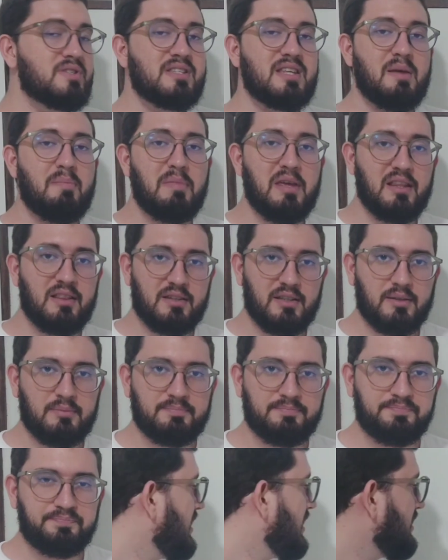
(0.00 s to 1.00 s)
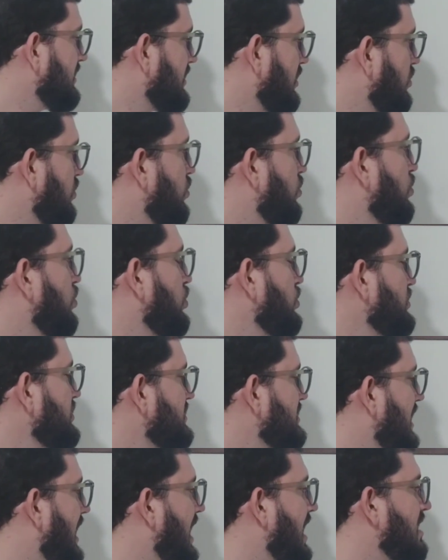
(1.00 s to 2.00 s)
semita. Então,
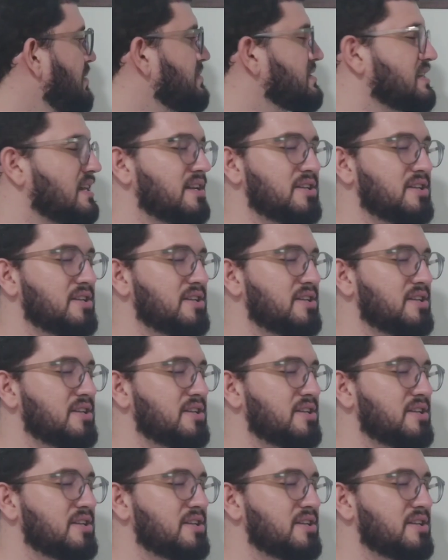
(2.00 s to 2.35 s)
os árabes